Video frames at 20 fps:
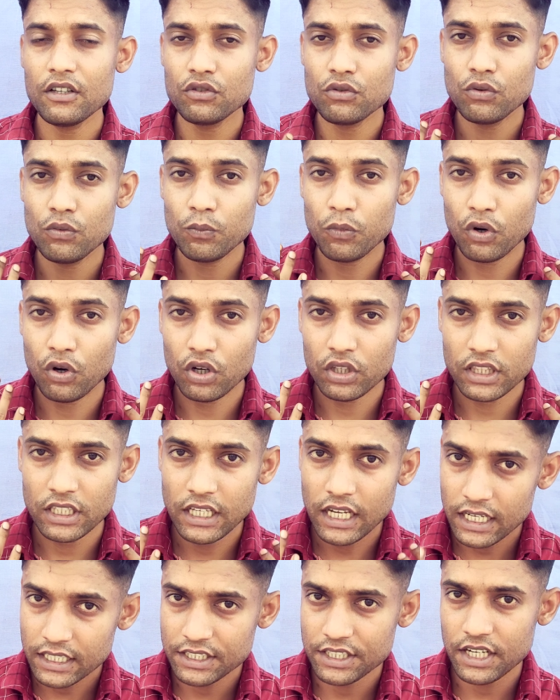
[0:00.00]
आवाज़ को बहुत
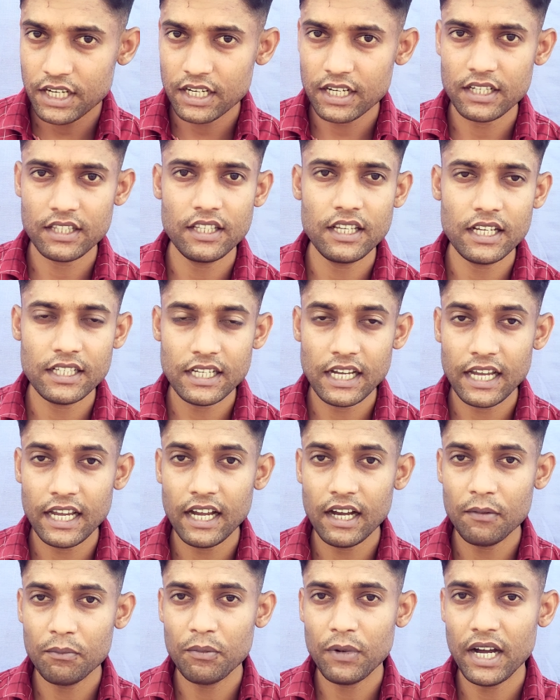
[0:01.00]
ही अच्छा कर दिया
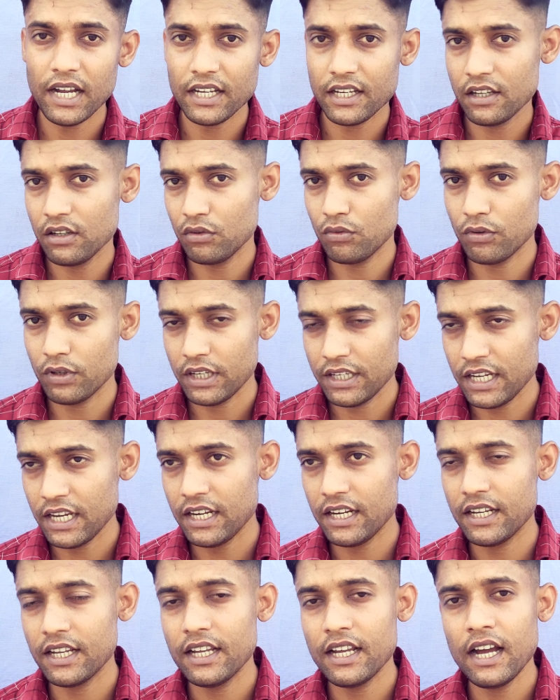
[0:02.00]
जाएगा माइक के द्वारा
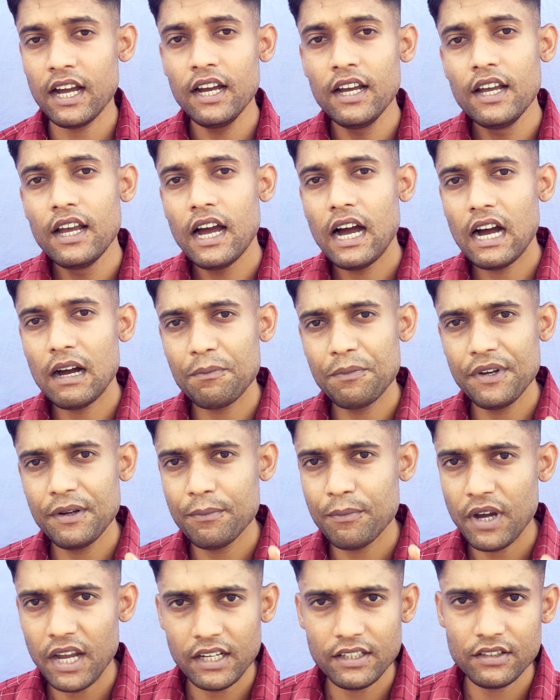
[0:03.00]
यह लगेगा
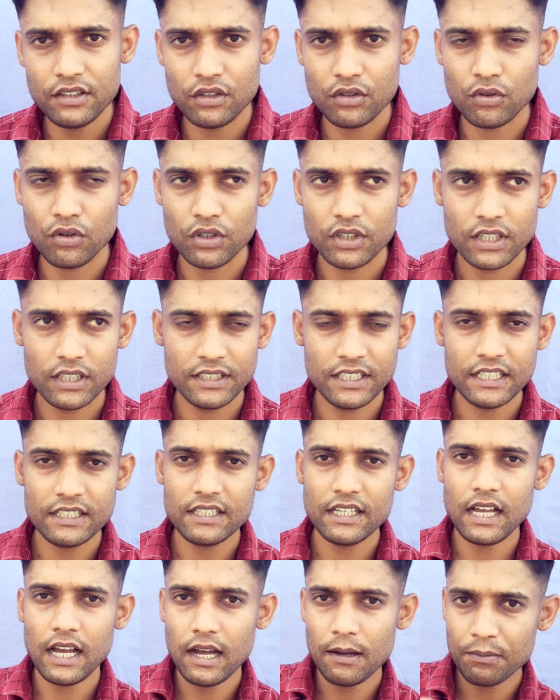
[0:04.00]
आपने माइक से रिकॉर्ड की
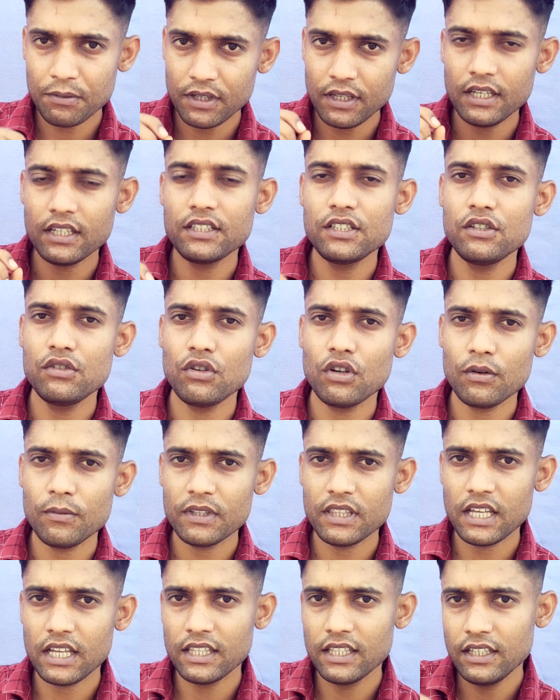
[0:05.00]
जैसे आपकी एक चीज़ और
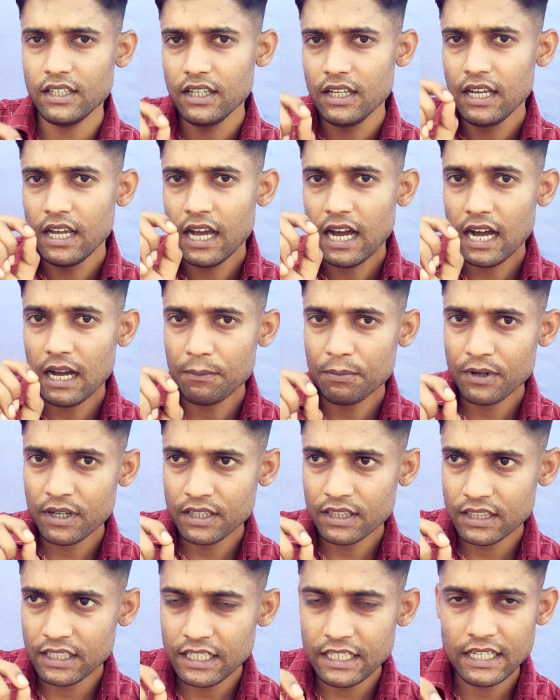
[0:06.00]
बता दी
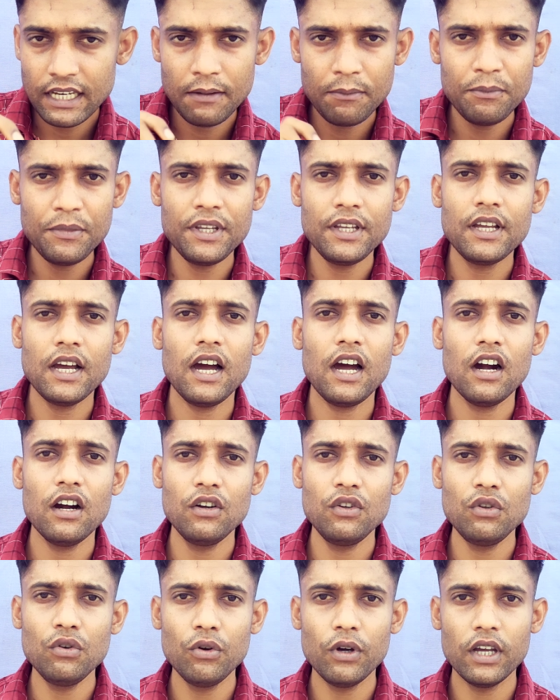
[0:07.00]
आपका तीन एम का
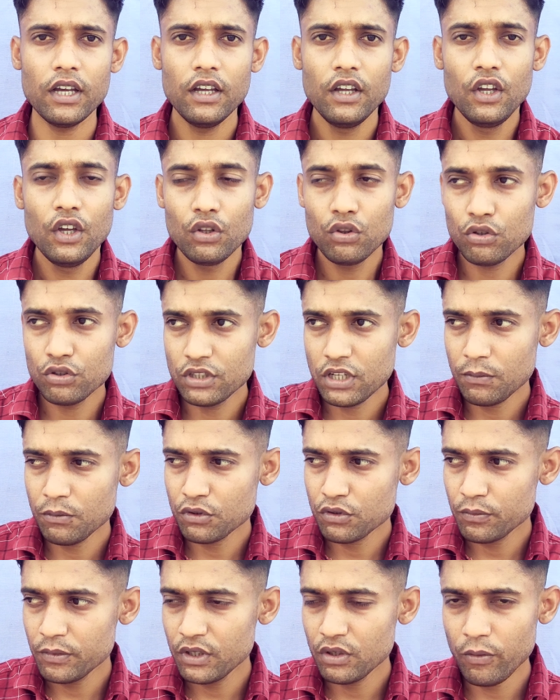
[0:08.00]
ऑडियो है तो जब
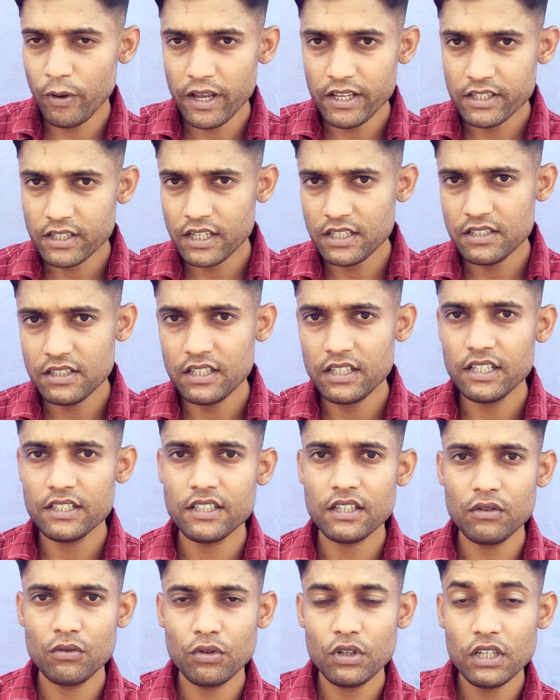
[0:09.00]
उसमें नॉइस
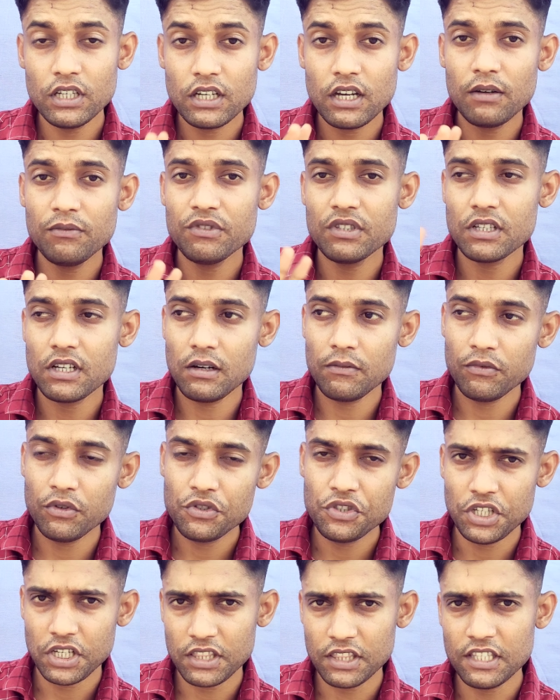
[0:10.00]
कैंसिलेशन होगी कम से कम
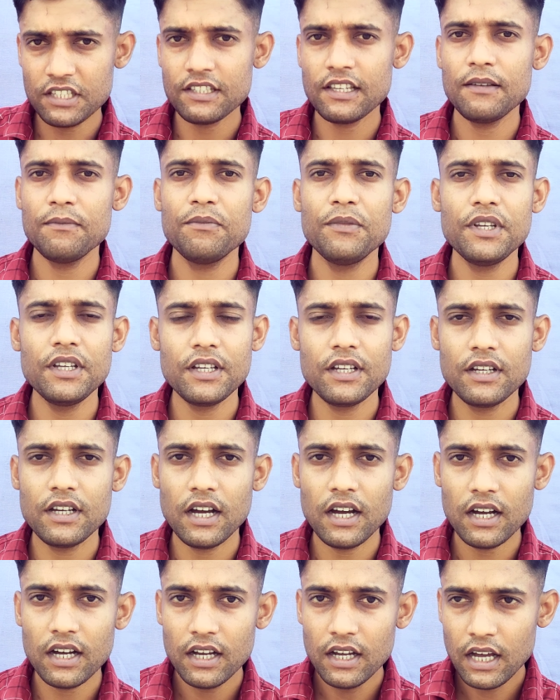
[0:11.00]
वो छत्तीस एम
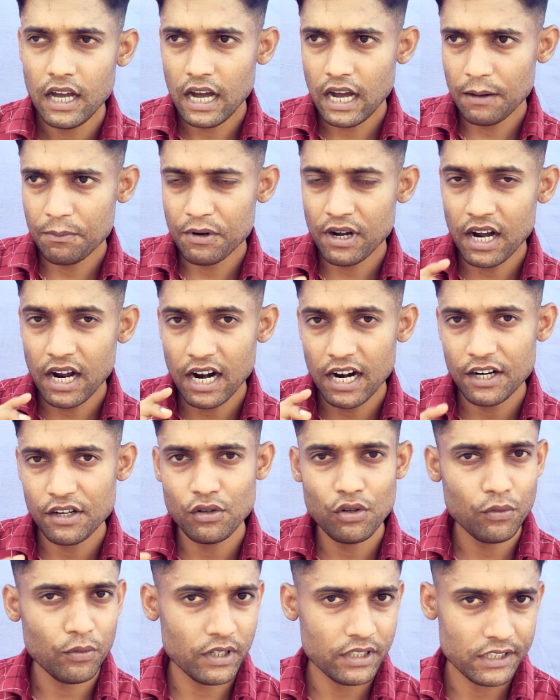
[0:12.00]
का आपका
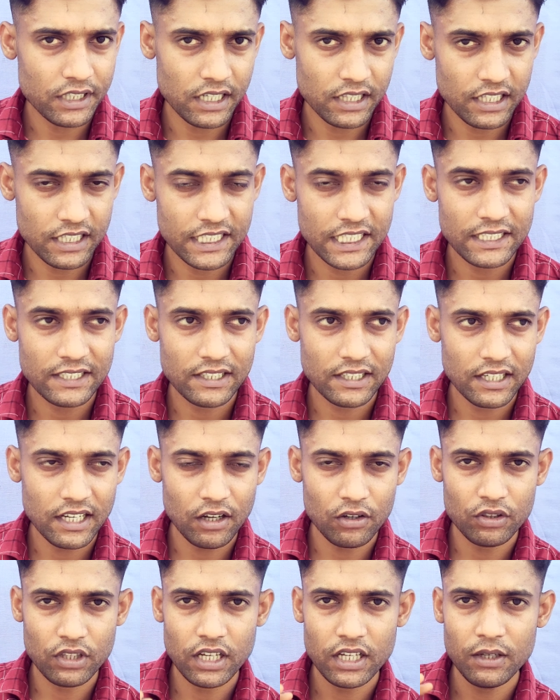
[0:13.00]
आडियो बन जाता है जिससे
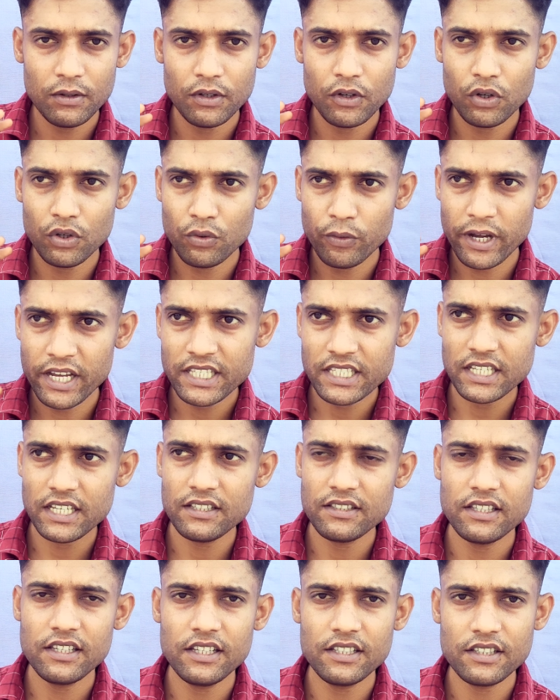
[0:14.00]
क्या होता है कि नॉइस
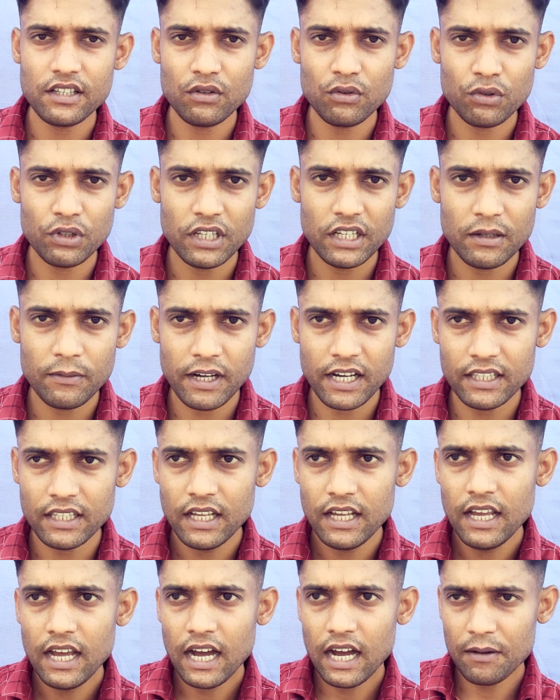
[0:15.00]
कैंसिलेशन होने के बाद
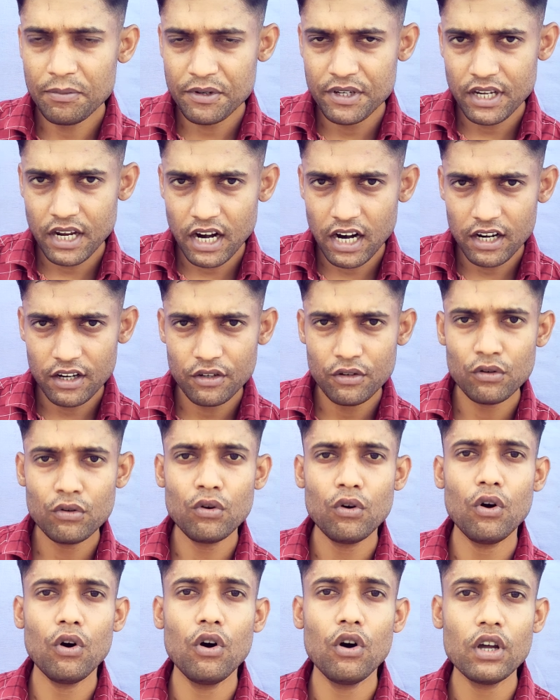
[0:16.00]
आपकी आडियो
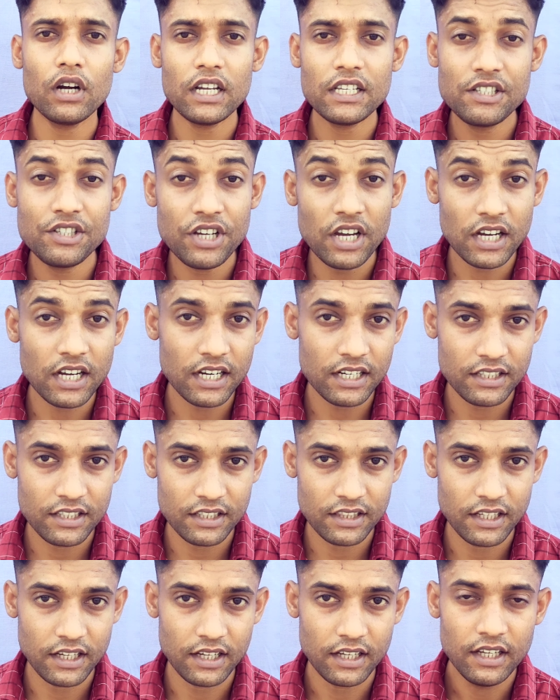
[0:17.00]
को और अच्छा कर
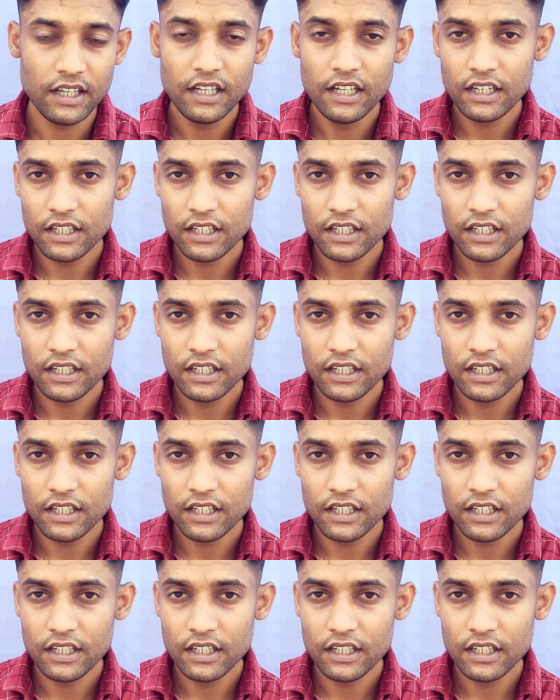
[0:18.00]
देता है